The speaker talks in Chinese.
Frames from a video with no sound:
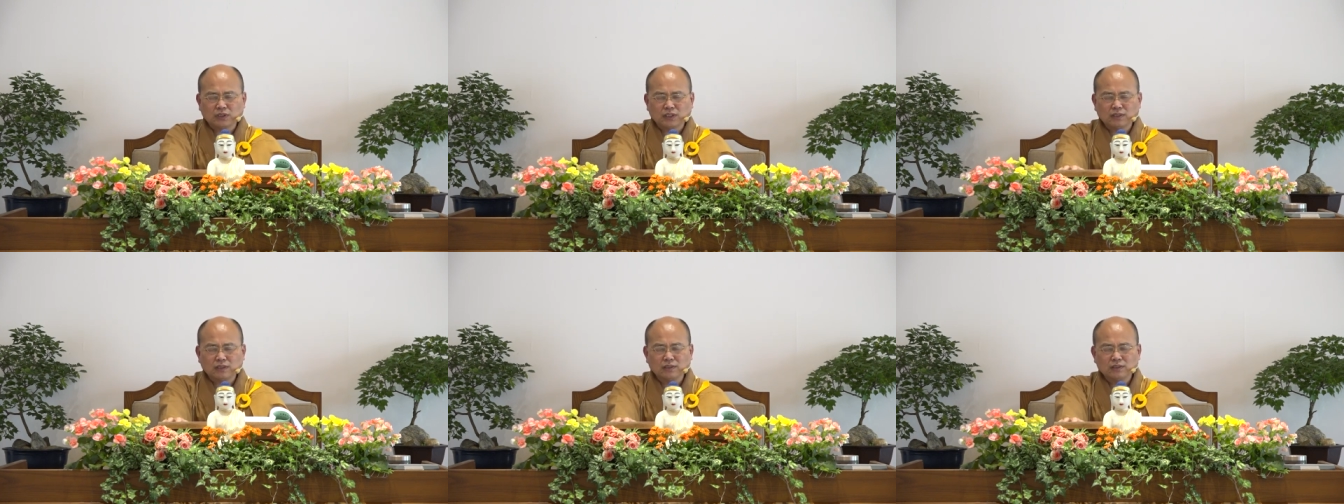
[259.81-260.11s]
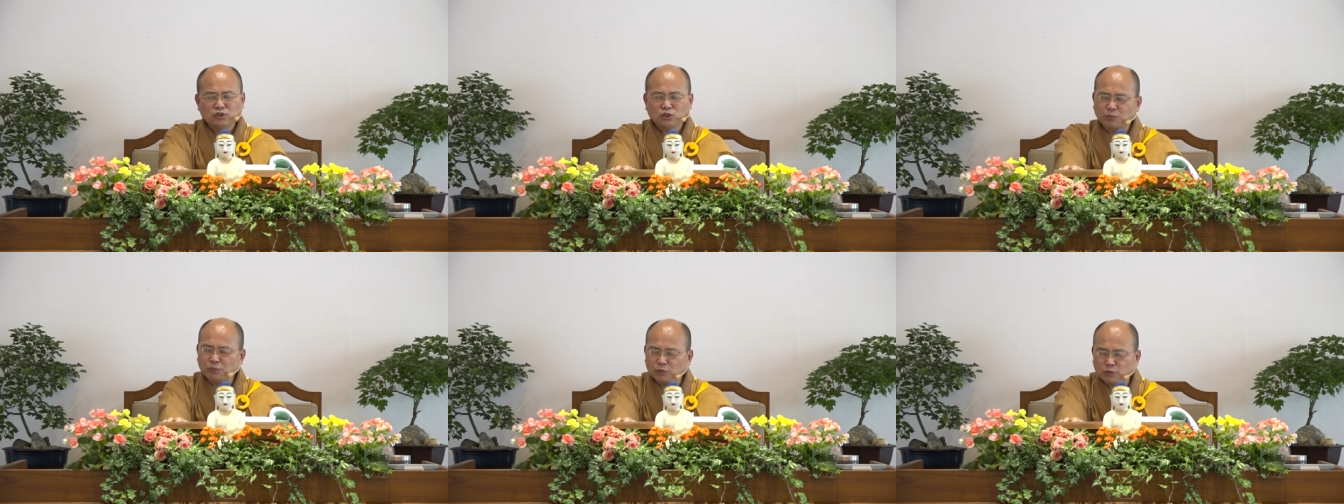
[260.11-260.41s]

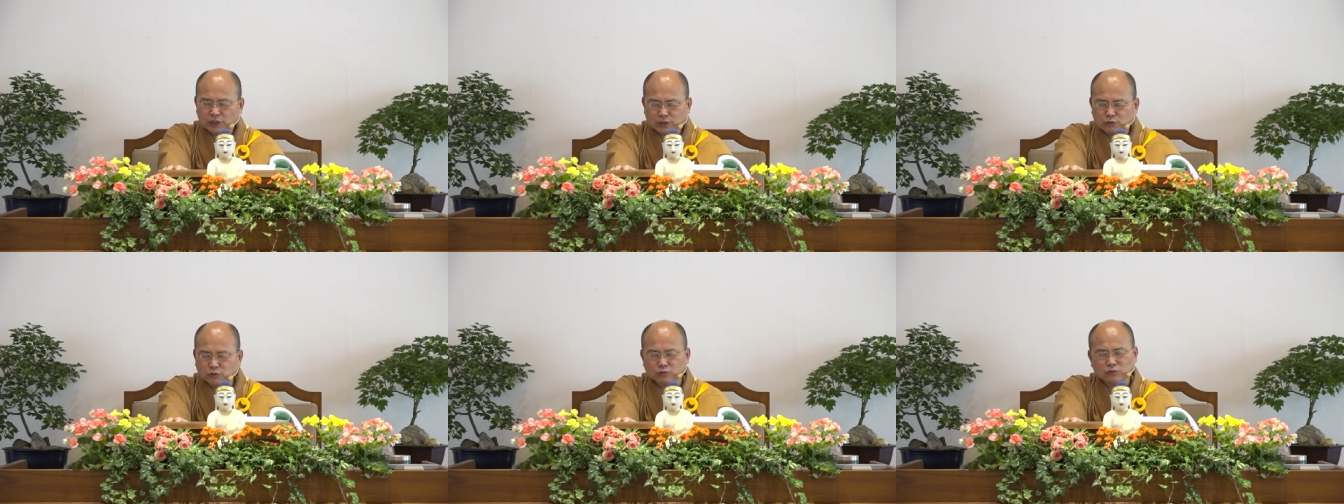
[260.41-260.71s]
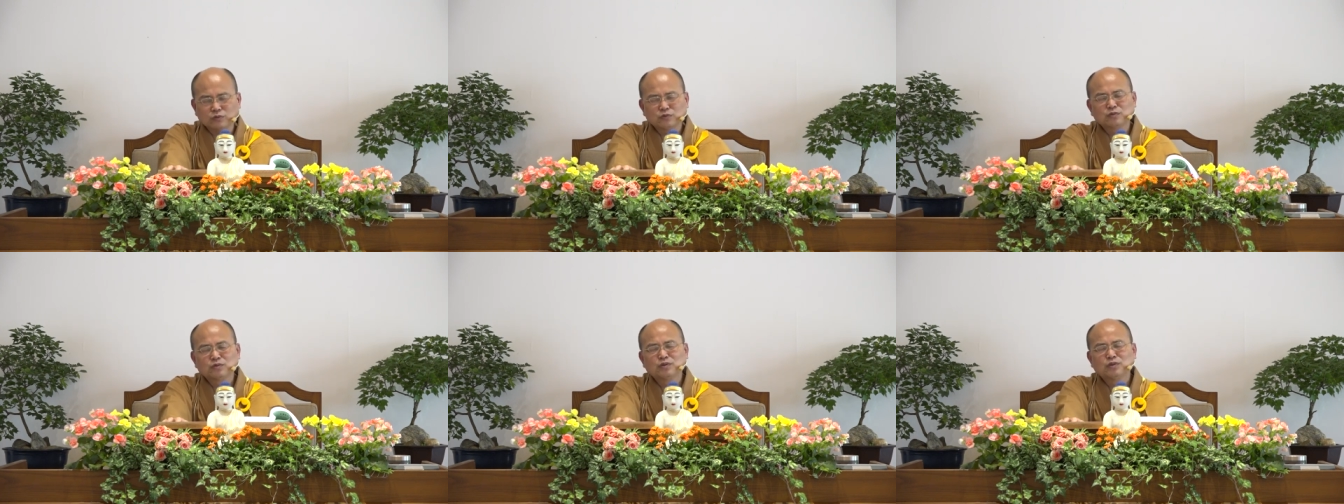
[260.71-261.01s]
的就不会苦，
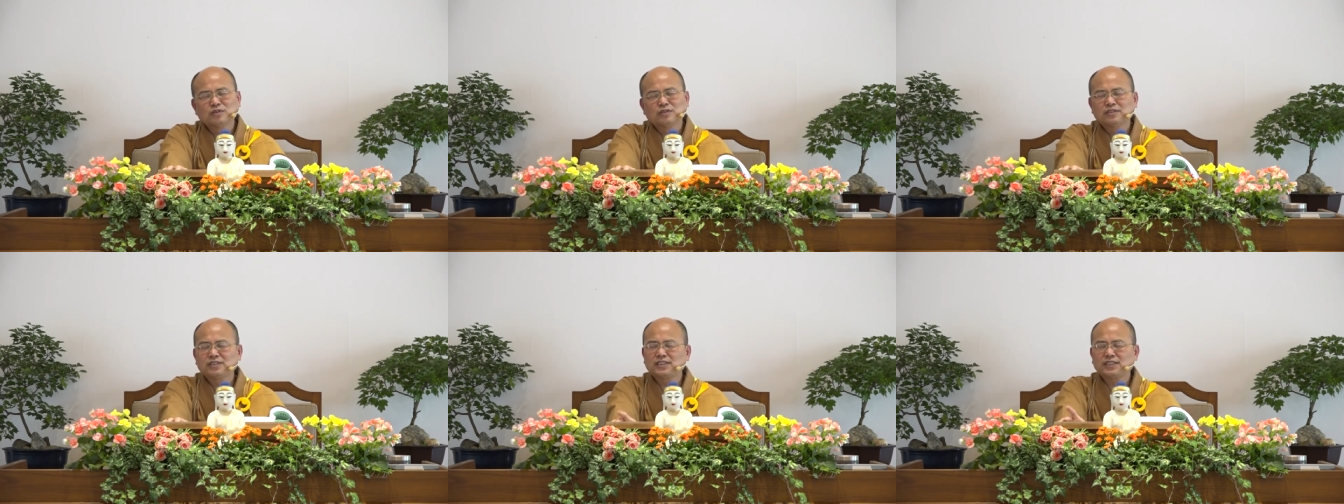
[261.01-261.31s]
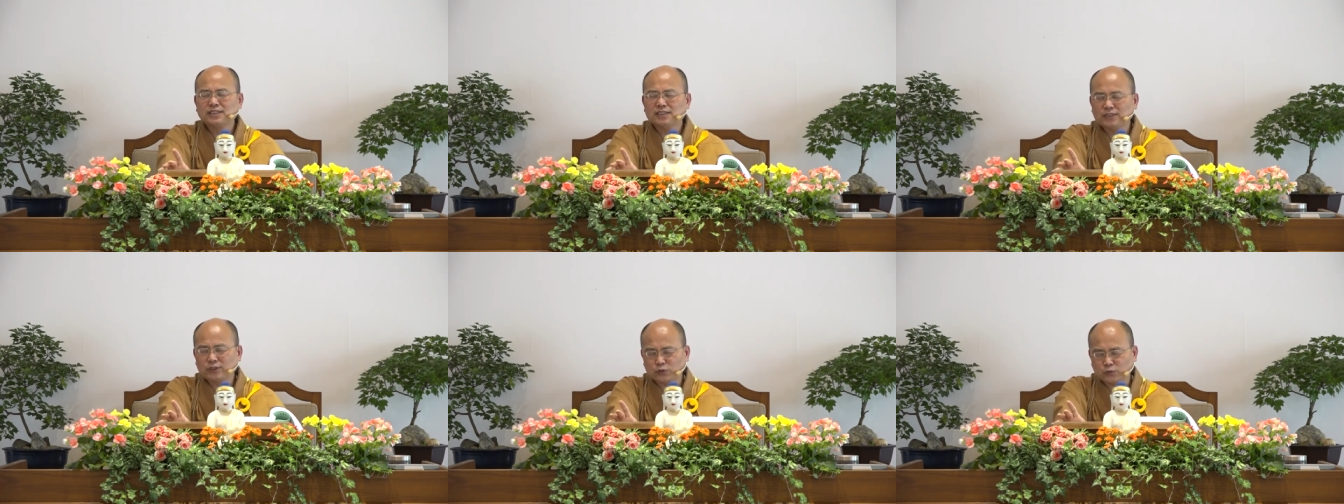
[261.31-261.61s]

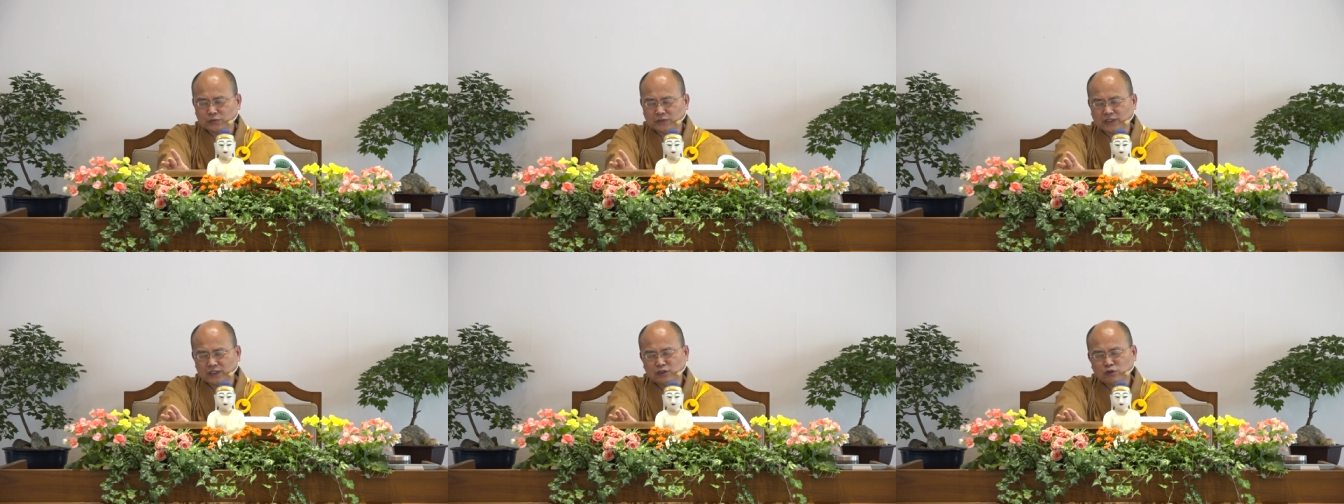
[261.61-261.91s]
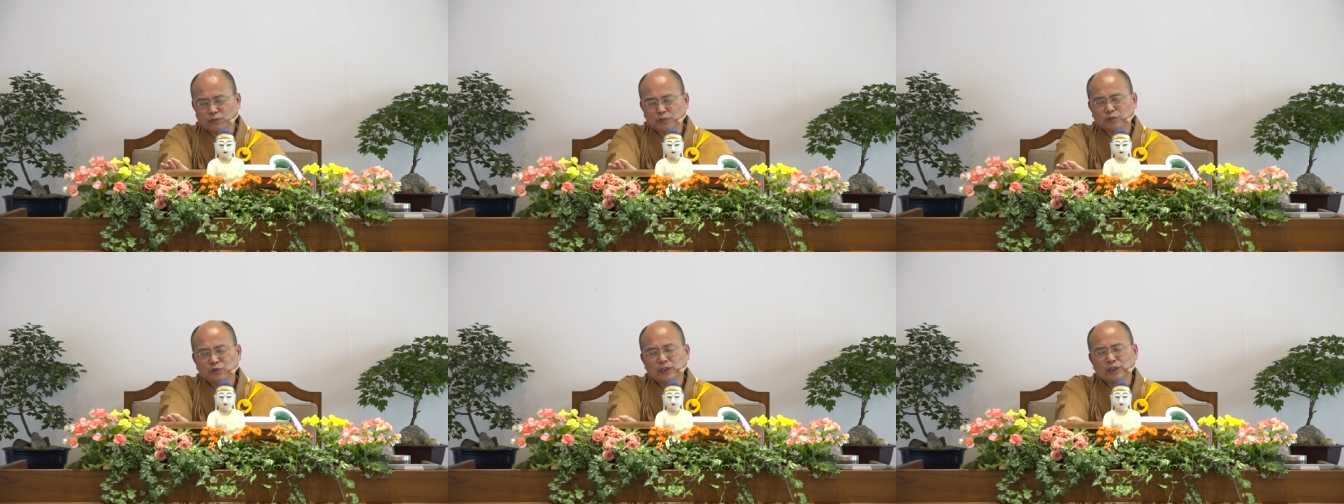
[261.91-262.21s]
自主的
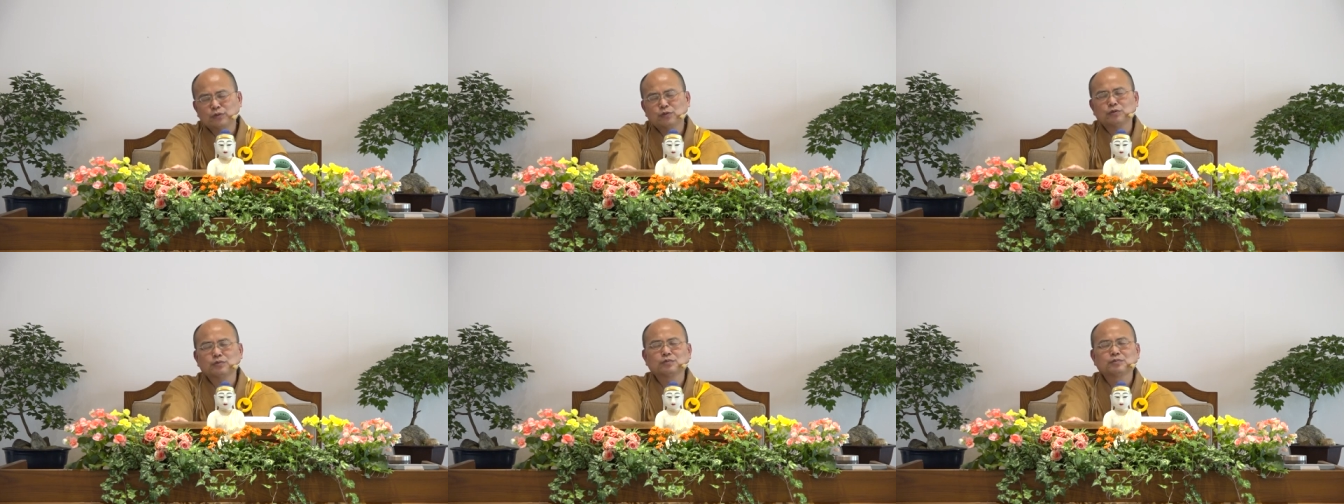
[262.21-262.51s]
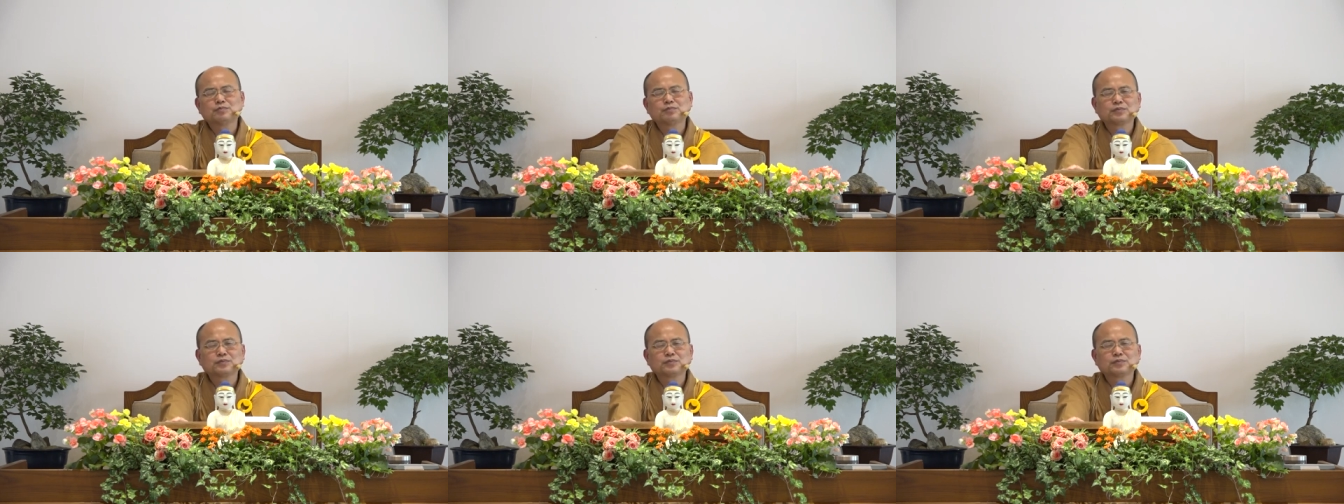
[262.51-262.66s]
就不会苦